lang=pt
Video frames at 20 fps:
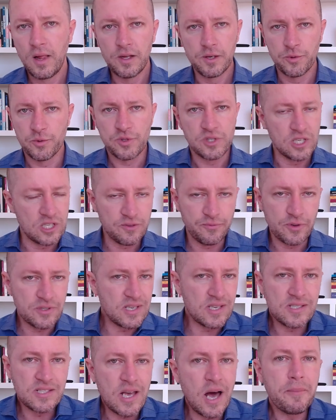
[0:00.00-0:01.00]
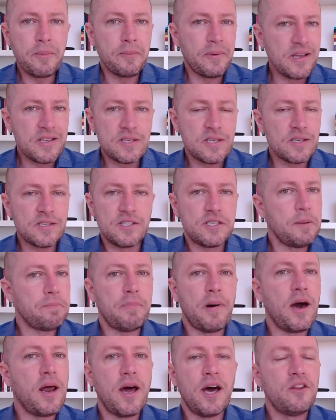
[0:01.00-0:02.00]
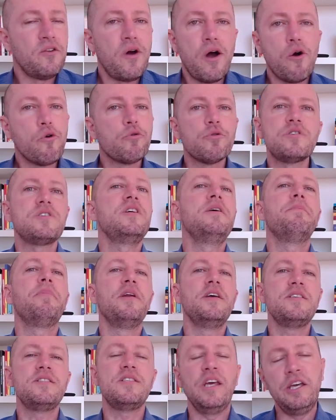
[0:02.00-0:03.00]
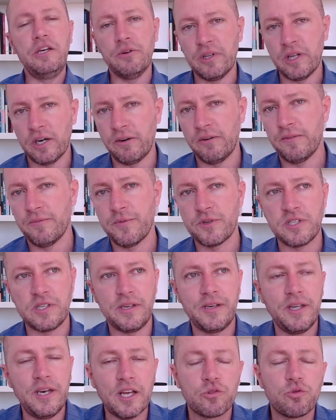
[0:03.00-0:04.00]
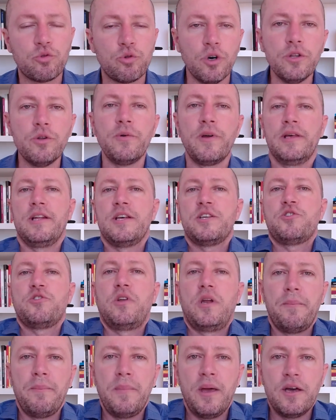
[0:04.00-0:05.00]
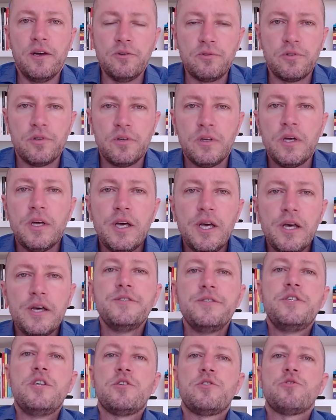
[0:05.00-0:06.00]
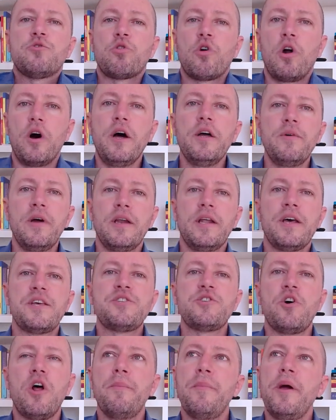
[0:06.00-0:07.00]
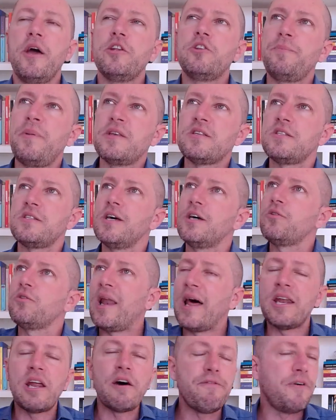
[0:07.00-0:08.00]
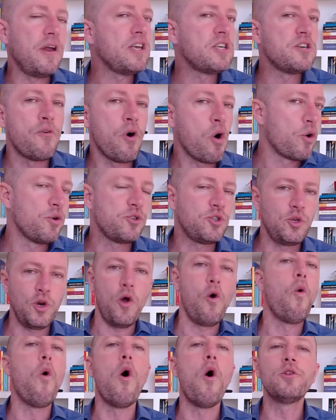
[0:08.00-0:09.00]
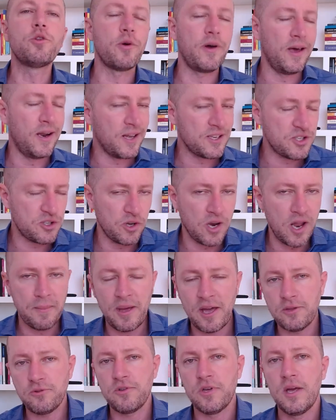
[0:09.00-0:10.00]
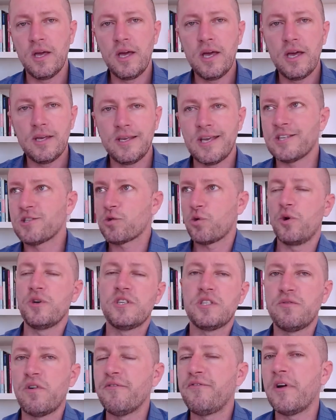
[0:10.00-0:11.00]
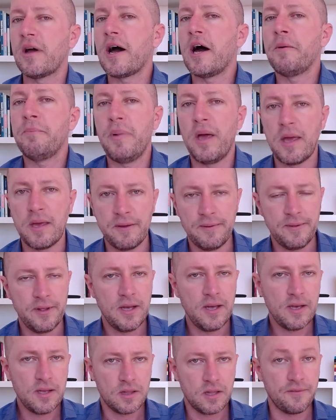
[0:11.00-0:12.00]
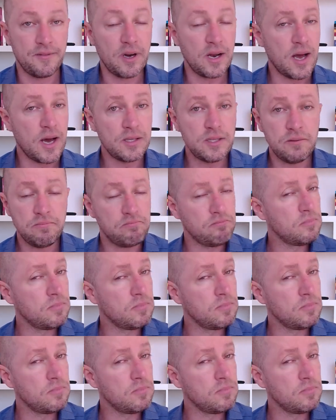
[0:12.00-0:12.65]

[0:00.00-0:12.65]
Não sei se você sabe, mas separar não é algo simplesinho, não. Você cria todo um relacionamento, destrói um relacionamento, pensando, ah, lá da frente eu vou construir um outro relacionamento e as coisas vão ficar bem. Na verdade,